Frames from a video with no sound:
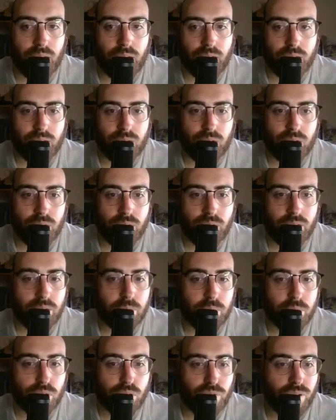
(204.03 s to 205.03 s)
de eso. Y
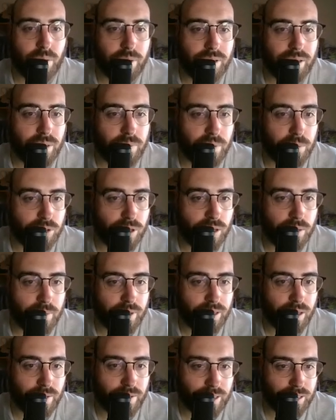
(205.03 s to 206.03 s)
después obviamente vemos la
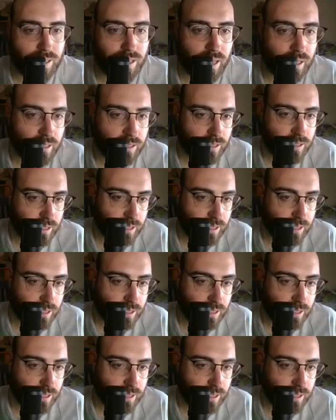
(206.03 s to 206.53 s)
parte de Shanks,